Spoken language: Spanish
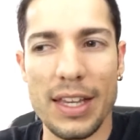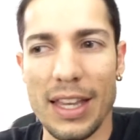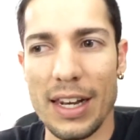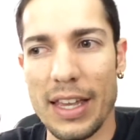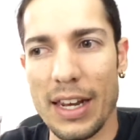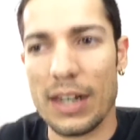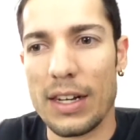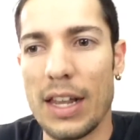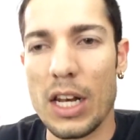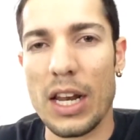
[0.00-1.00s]
que,
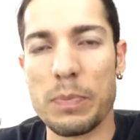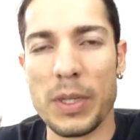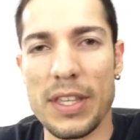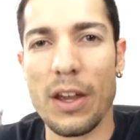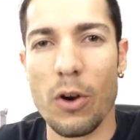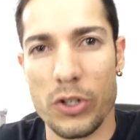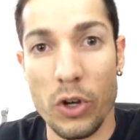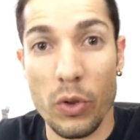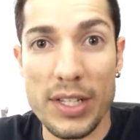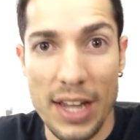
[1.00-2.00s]
la especie de
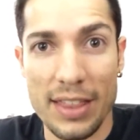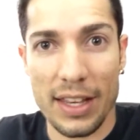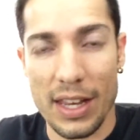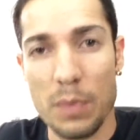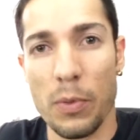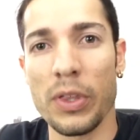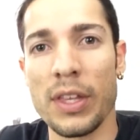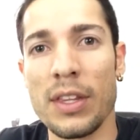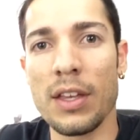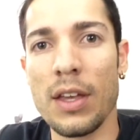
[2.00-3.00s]
colchón aislante que le ponen,